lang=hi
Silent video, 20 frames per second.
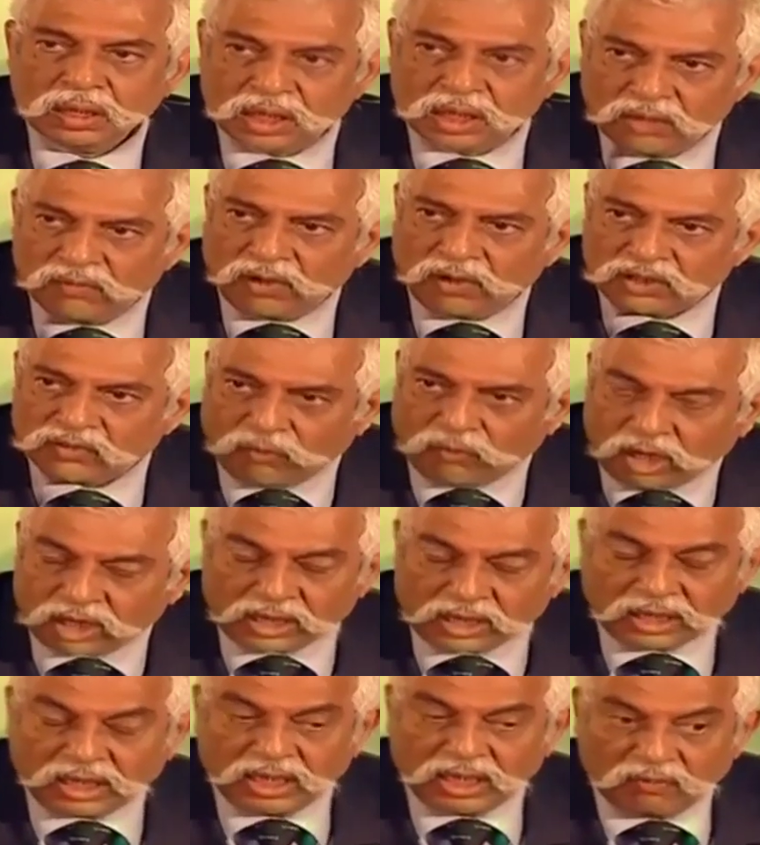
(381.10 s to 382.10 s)
ही वॉज
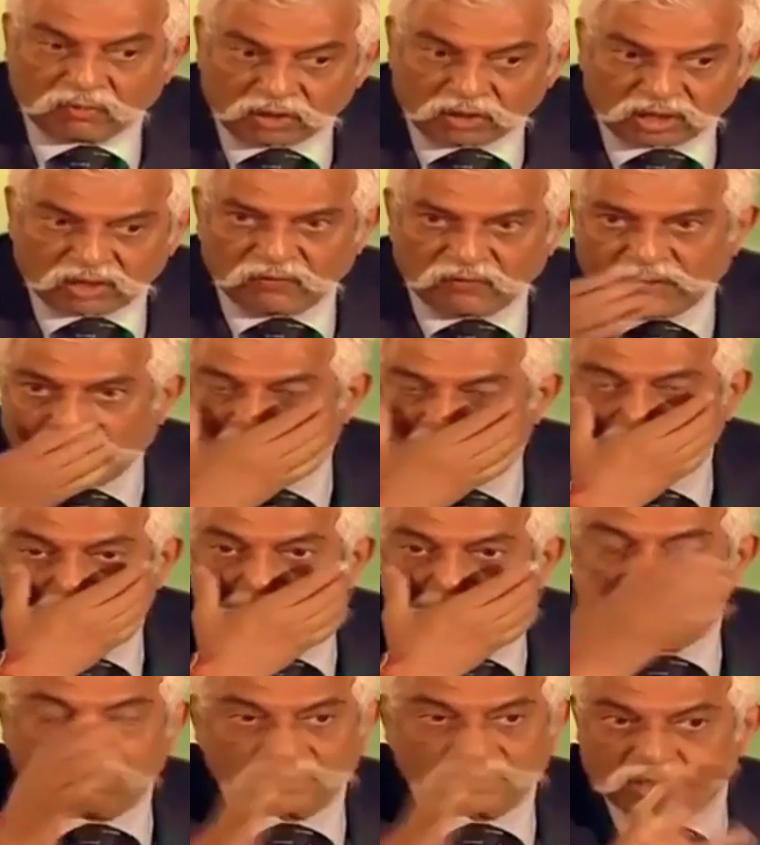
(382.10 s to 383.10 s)
वॉकिंग इन अ वुडन
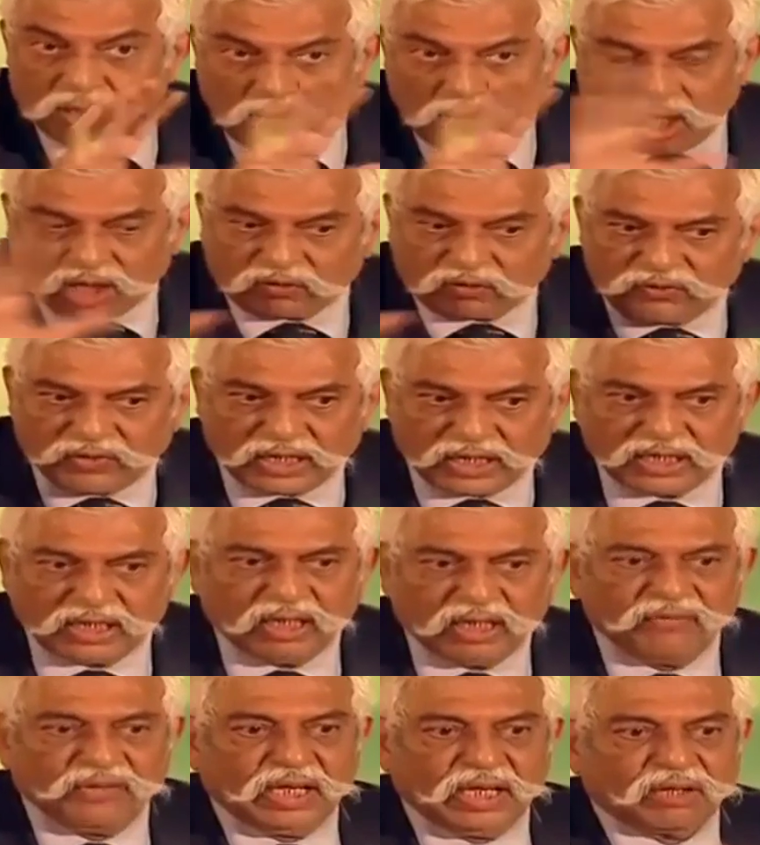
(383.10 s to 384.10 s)
फैशन ही वॉज नॉट वेरी
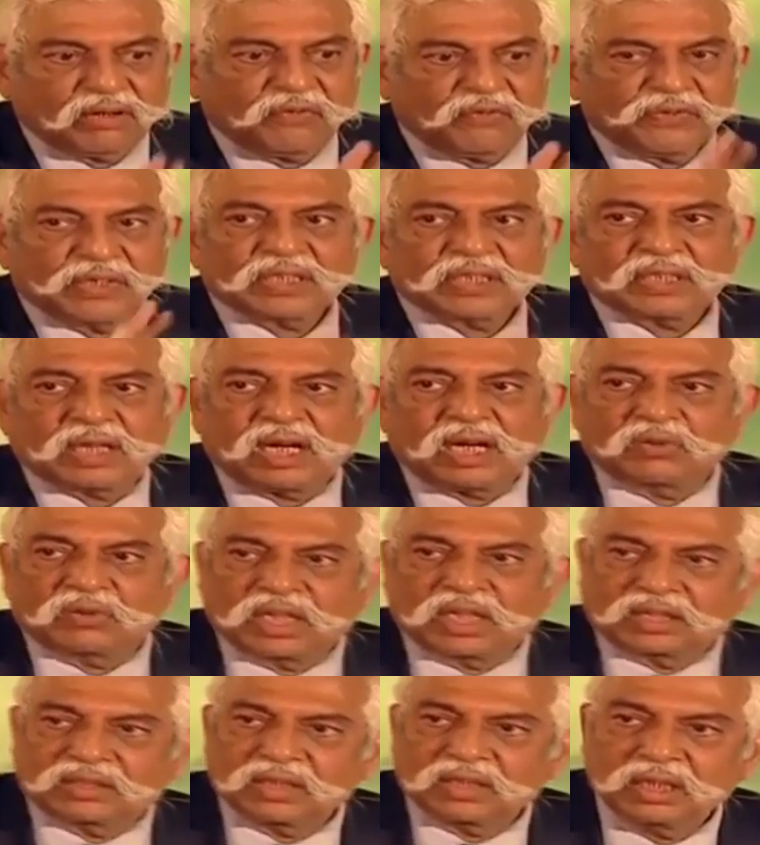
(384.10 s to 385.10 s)
अवेयर ऑफ हिज
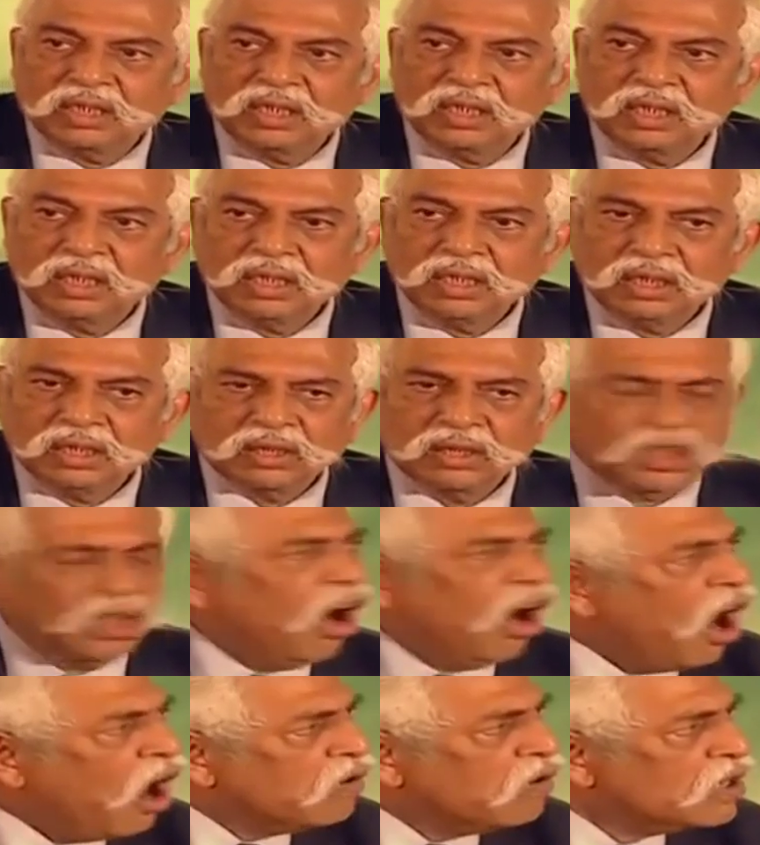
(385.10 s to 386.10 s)
सराउंडिंग
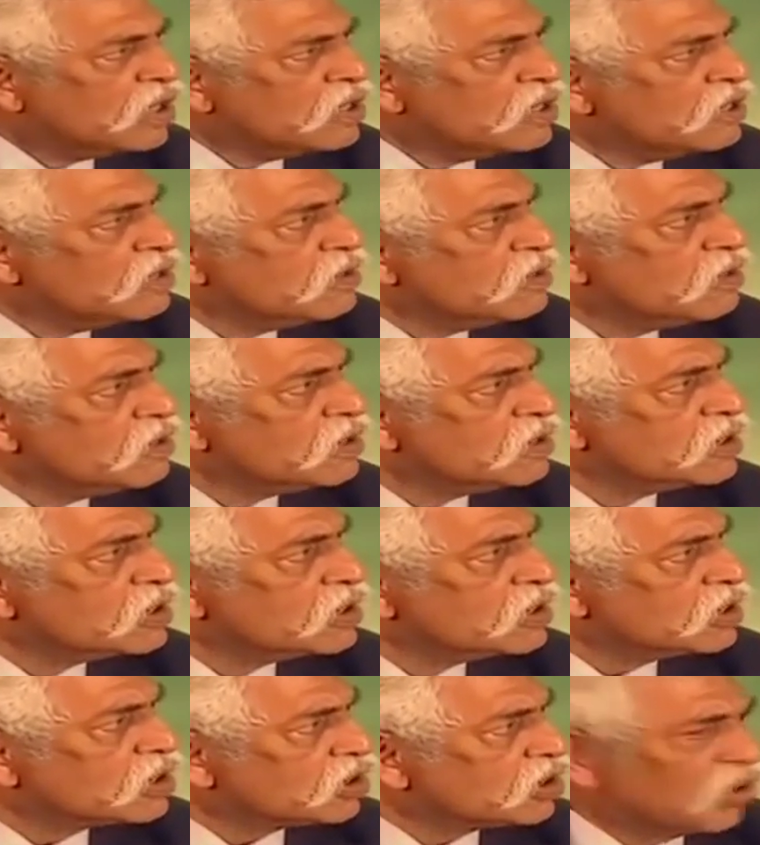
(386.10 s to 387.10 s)
क्यों
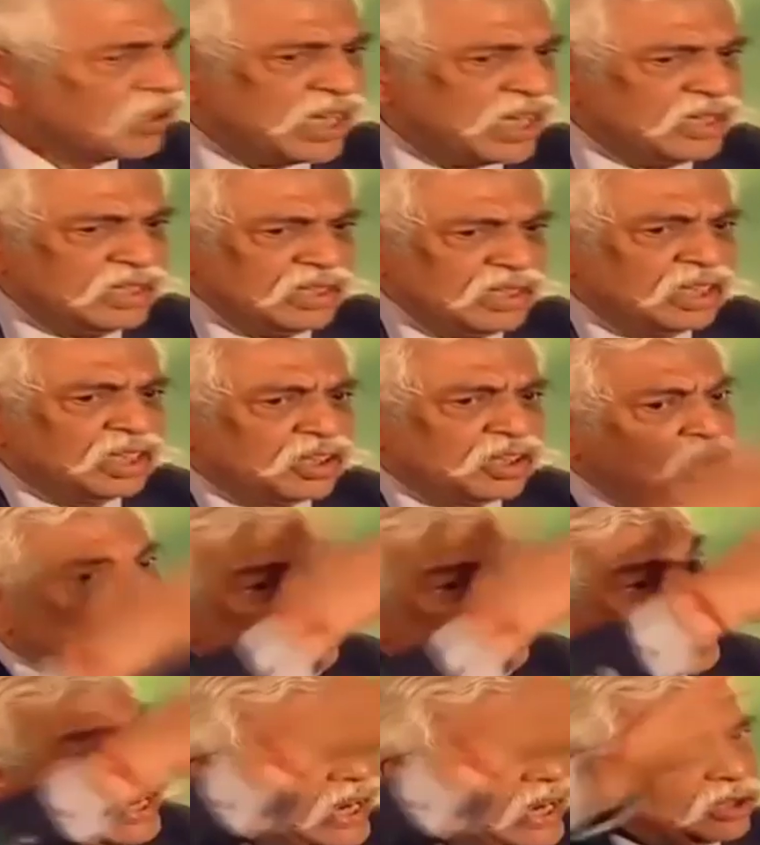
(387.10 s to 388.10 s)
क्योंकि
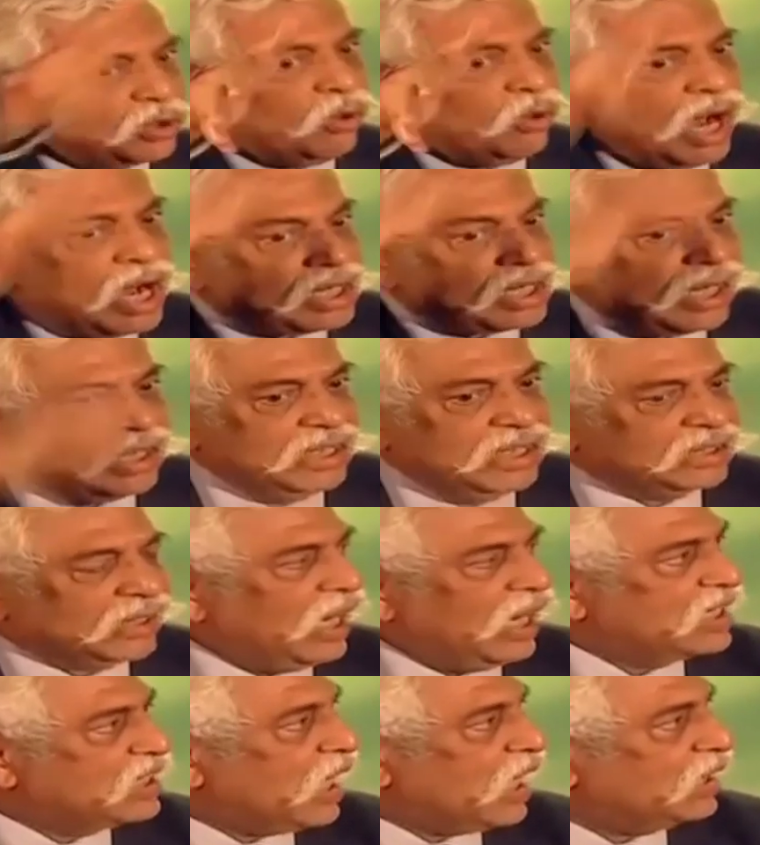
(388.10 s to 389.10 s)
क्यों लेट हुआ कल
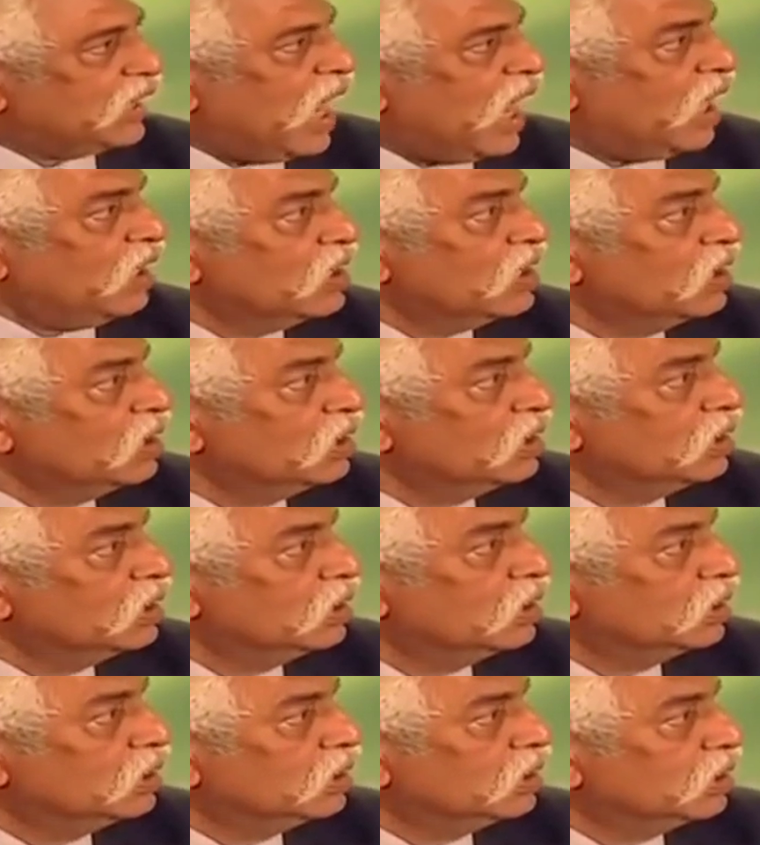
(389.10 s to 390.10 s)
इतना ज्यादा
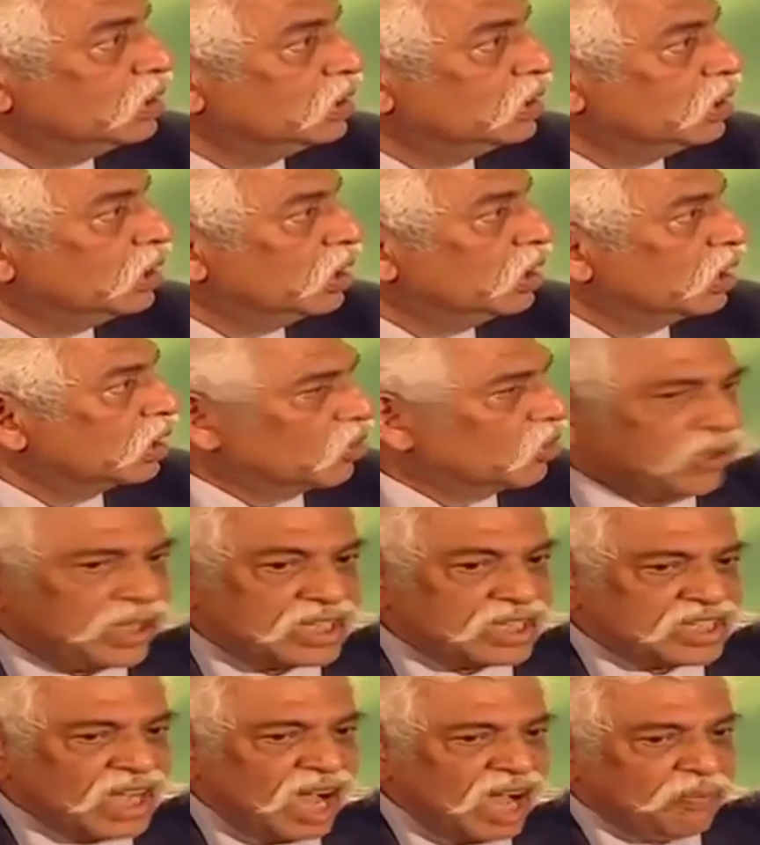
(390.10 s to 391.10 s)

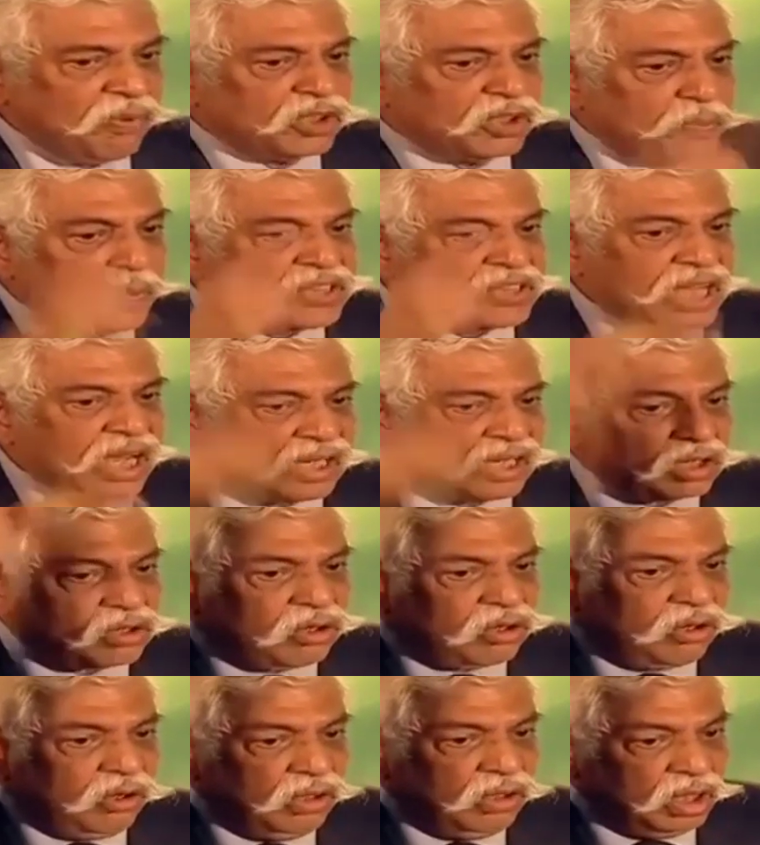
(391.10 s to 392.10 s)
क्योंकि जब उस बेचारे
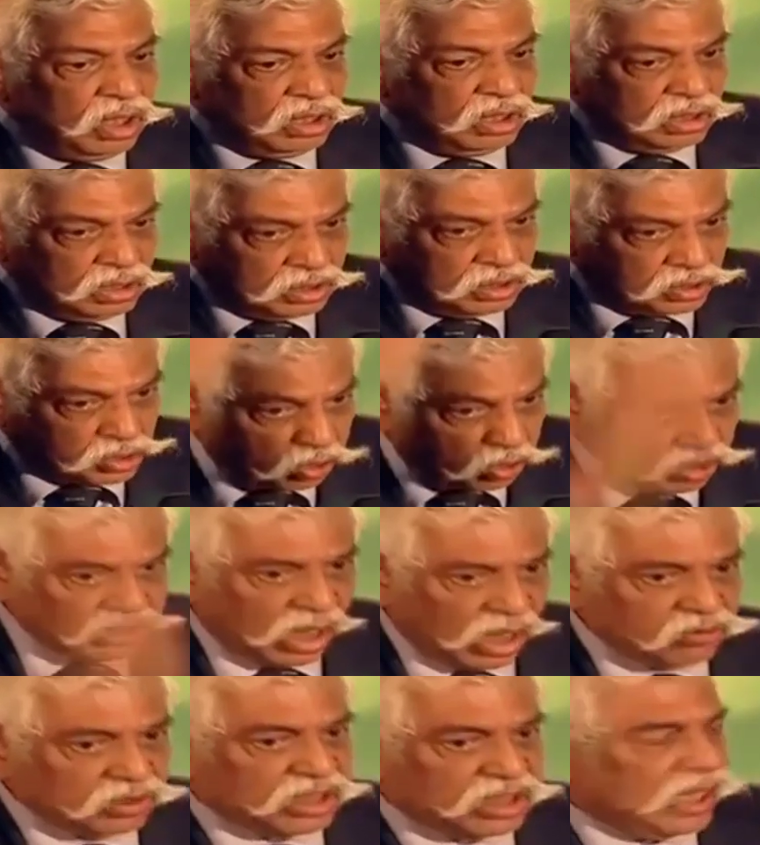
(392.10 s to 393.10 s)
को शूट
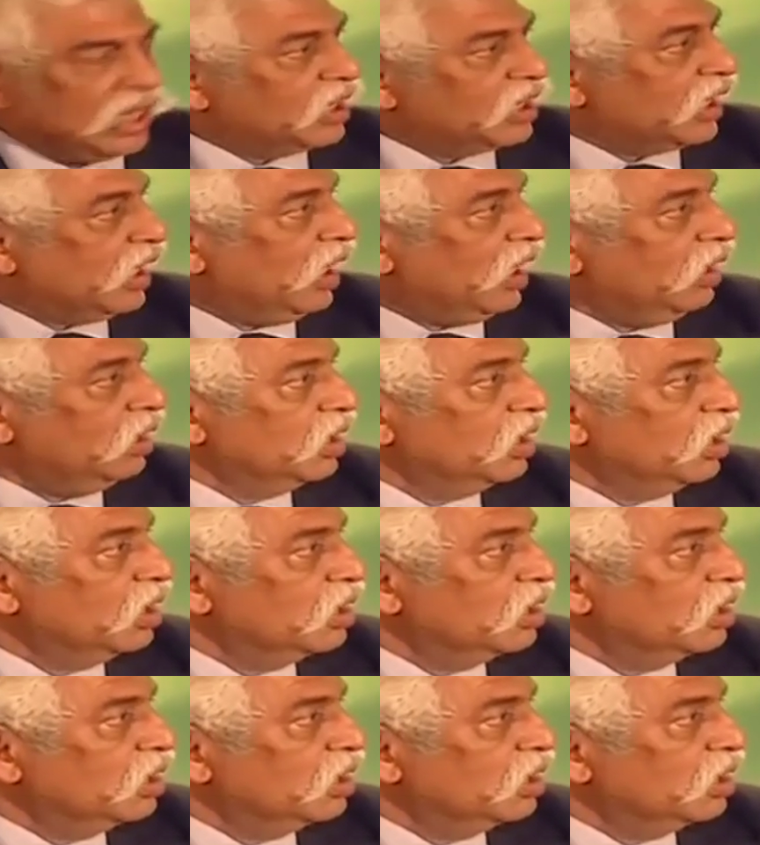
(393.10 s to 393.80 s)
डाउन किया गया